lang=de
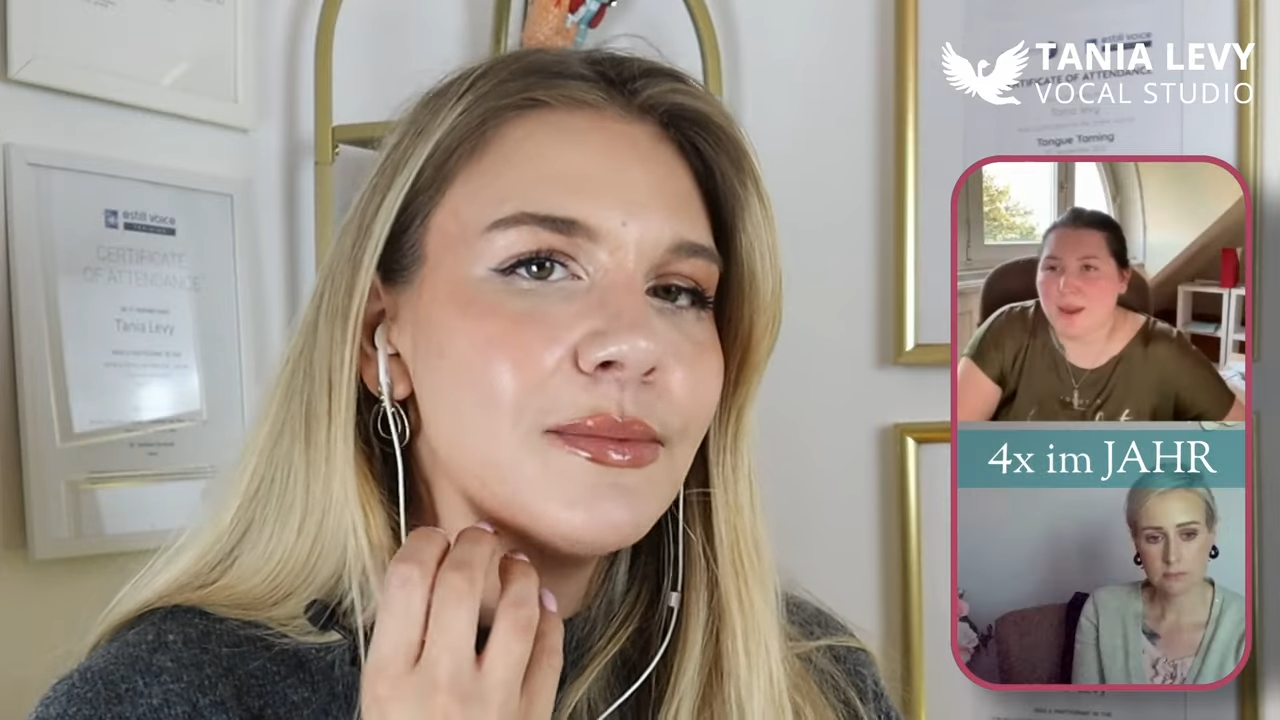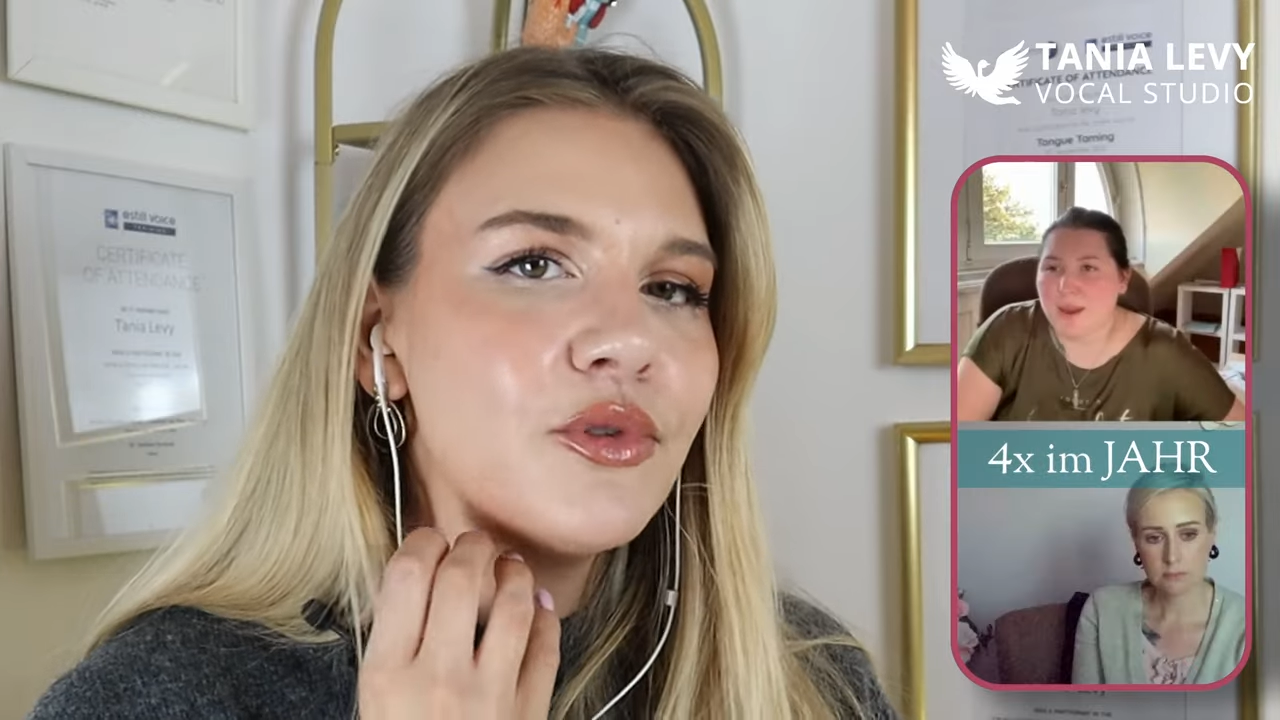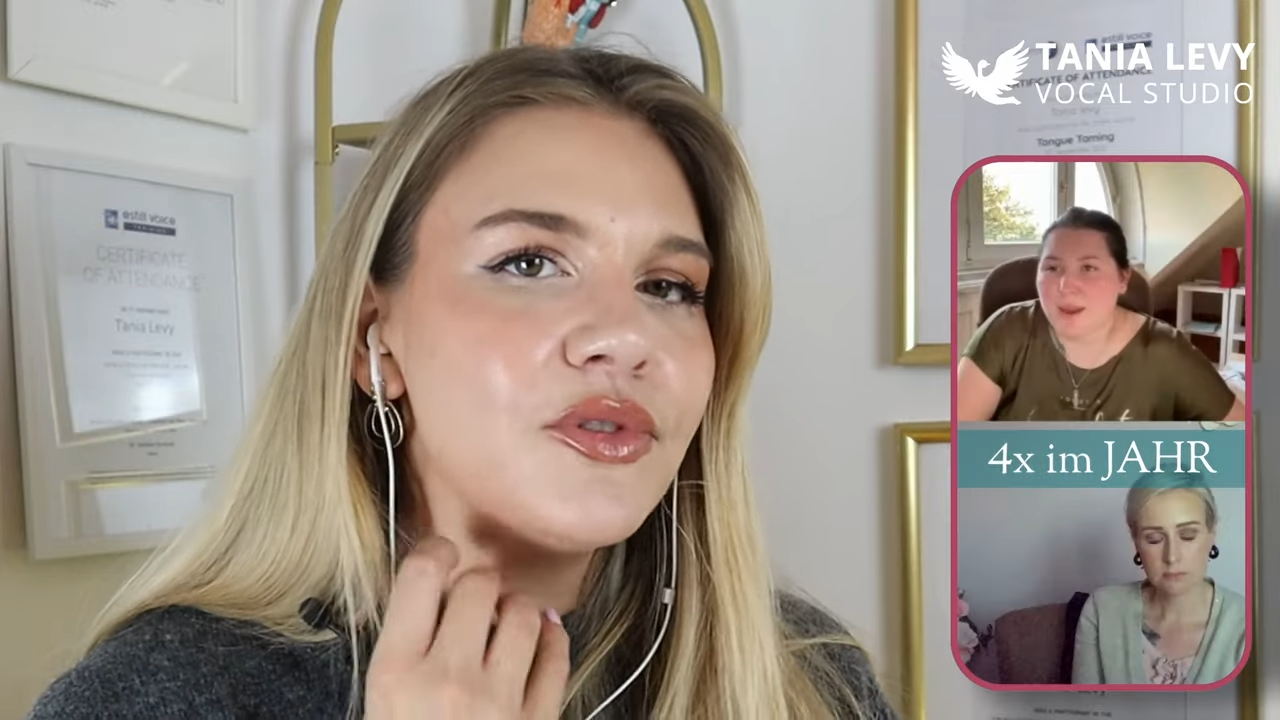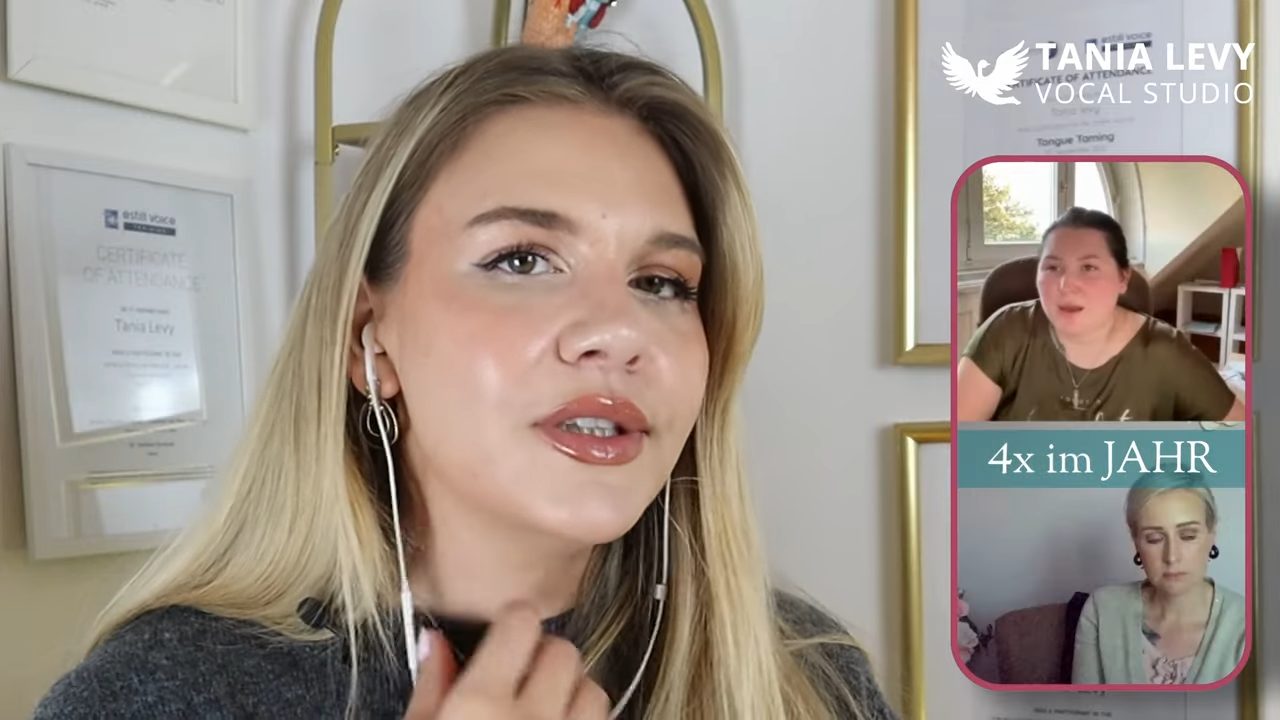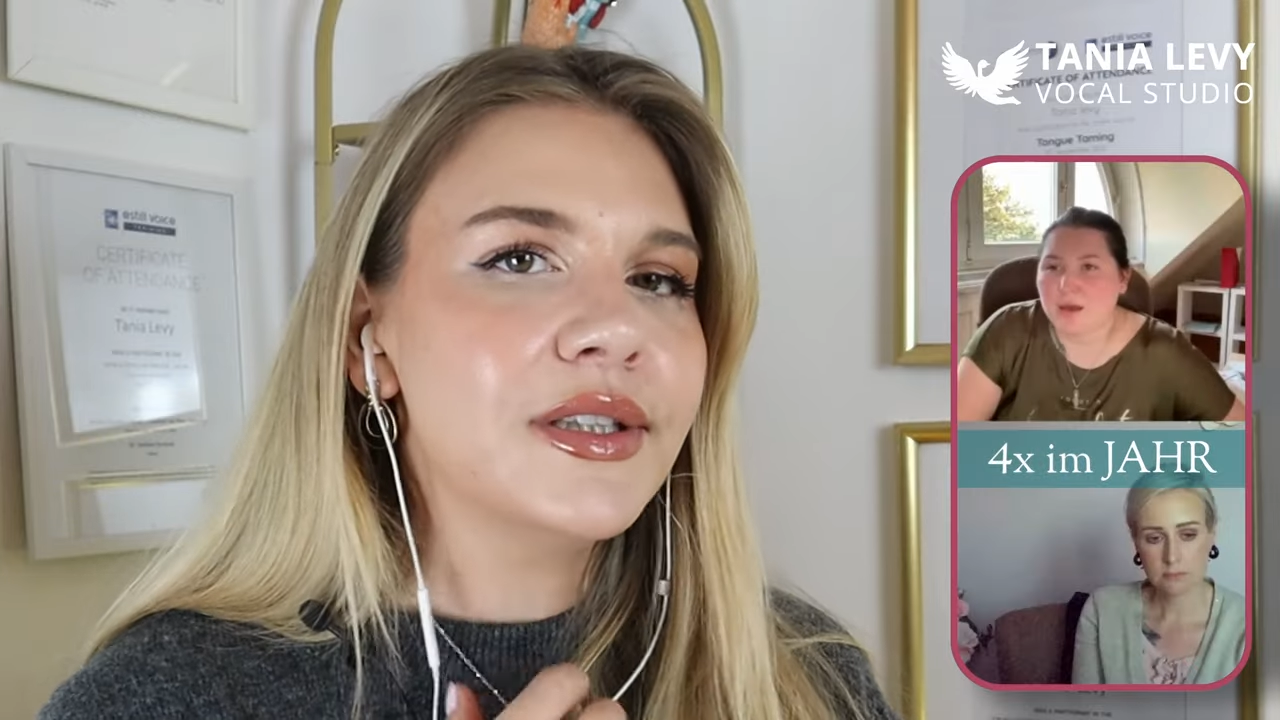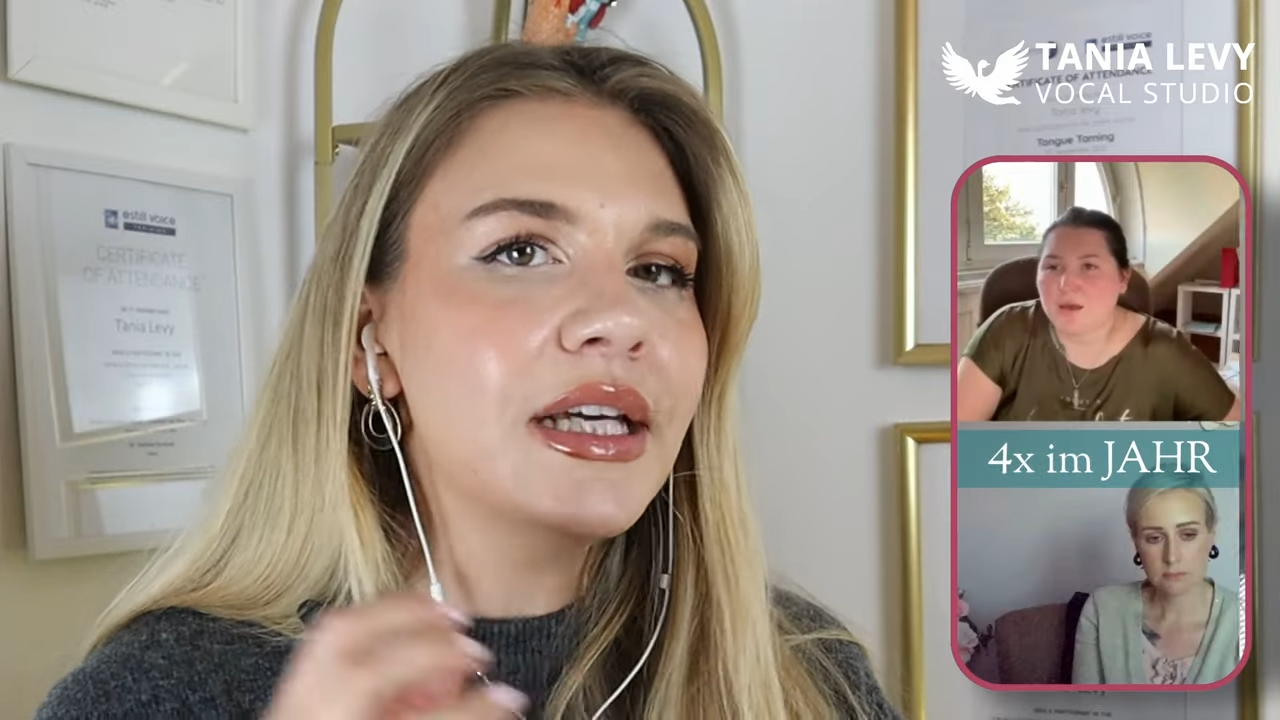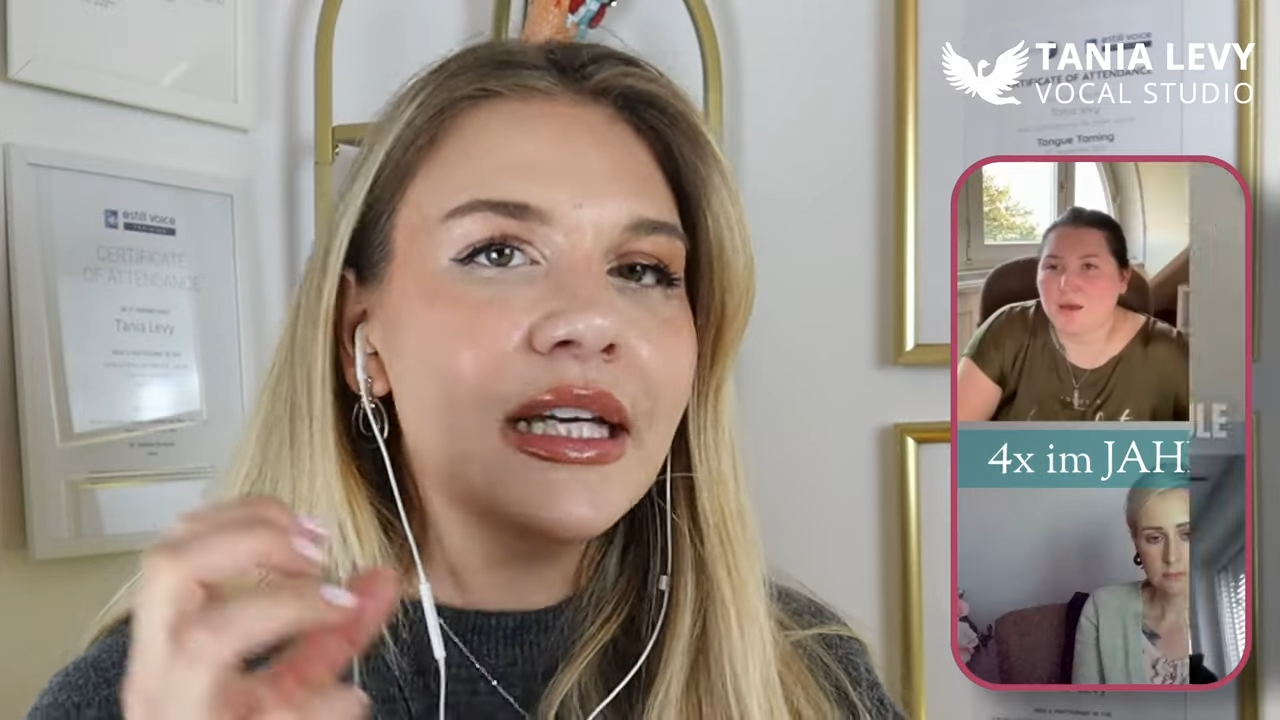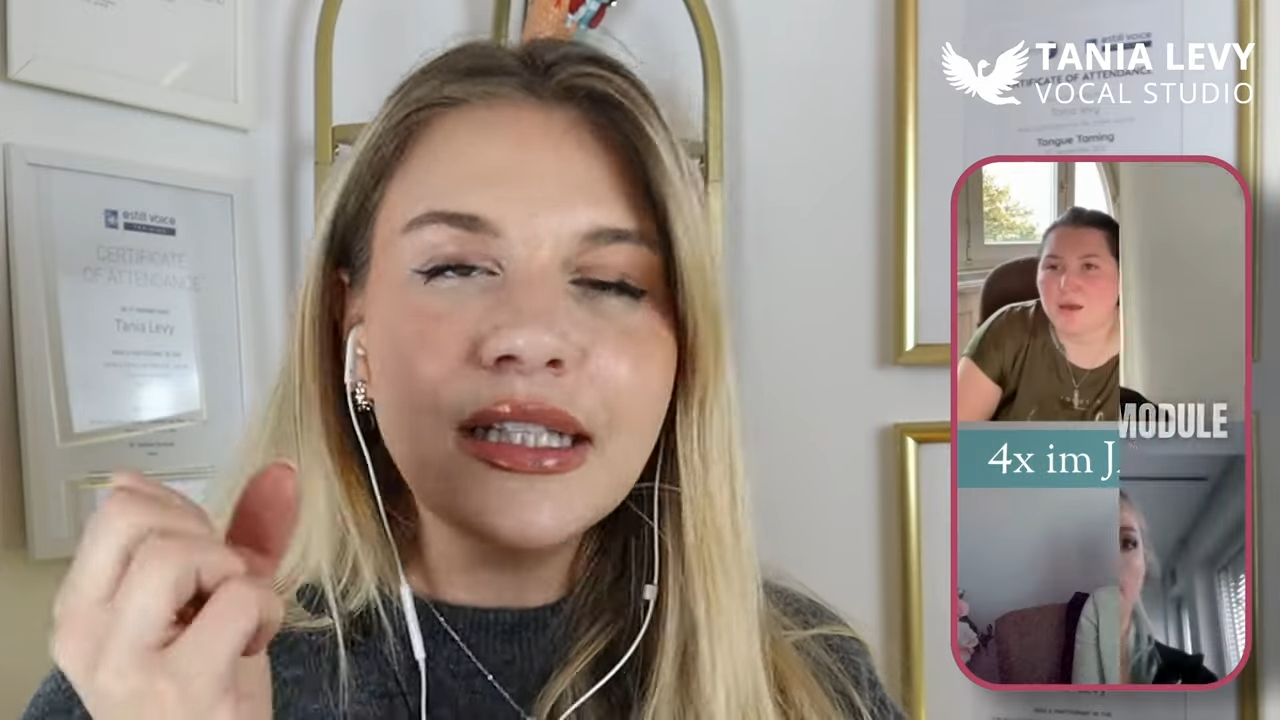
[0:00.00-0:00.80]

Muskeln,